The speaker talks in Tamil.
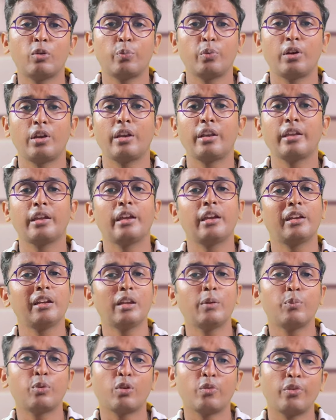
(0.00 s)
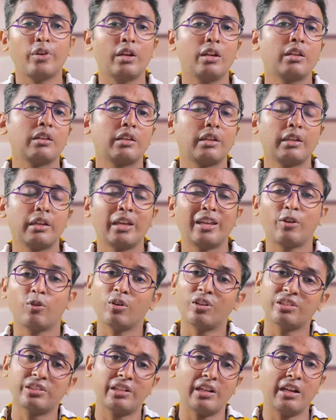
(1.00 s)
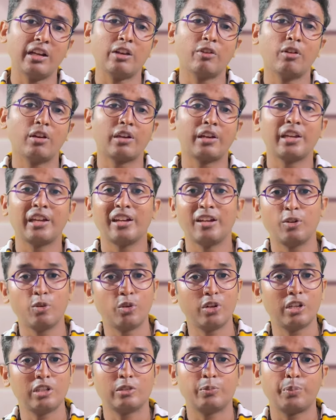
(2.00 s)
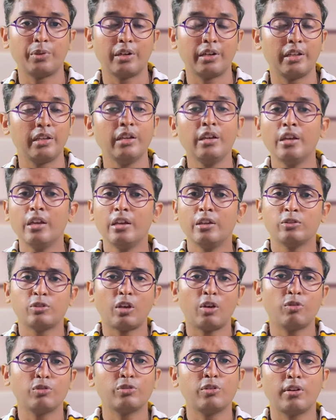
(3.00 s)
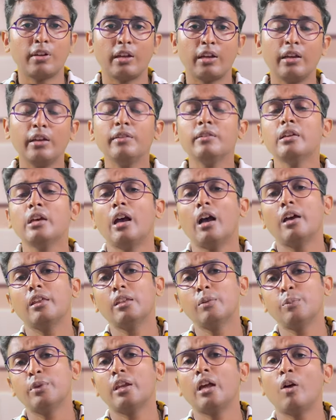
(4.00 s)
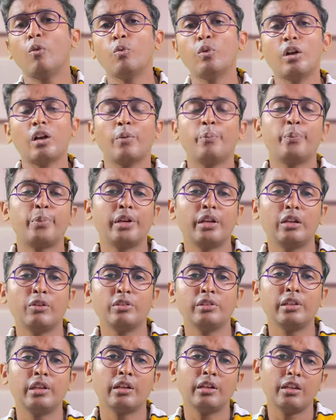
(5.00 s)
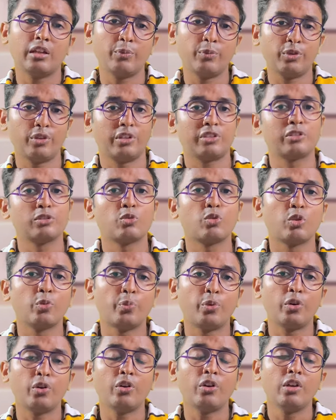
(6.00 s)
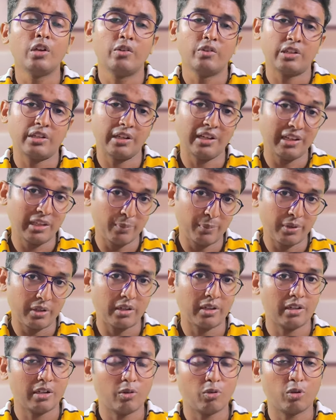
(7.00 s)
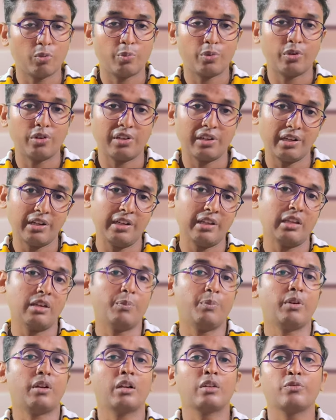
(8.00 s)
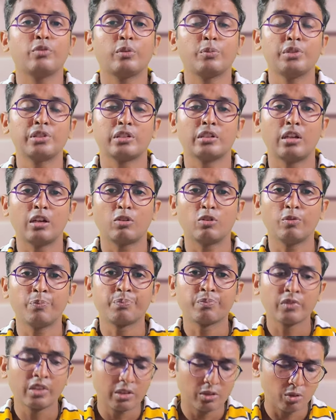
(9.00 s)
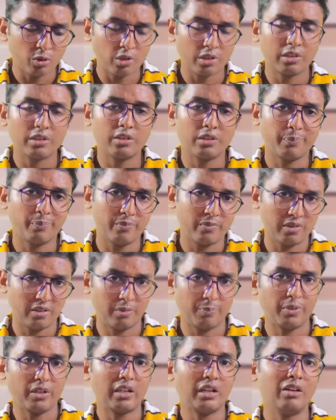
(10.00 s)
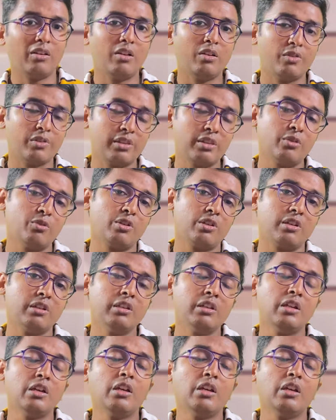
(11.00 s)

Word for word: ஒர்க் பண்ணுறீங்க என்ன ப்ரொஃபைலில் இருக்கீங்க எவ்வளோ சேலரி வாங்குறீங்க என்ன நோட்டீஸ் பீரியடு ஸோ அவங்க சொல்கிறாங்க அதேமாதிரி அவங்க கம்பெனியில் வந்து என்ன ரெமினரேஷன் கொடுப்போம் ட்ரைனிங் பீரியடில் என்ன கொடுப்போம் ட்ரைனிங் எப்போ கன்ஃபர்மேஷன் ஆகும் ஸோ இது பக்காவாக வந்து ஒரு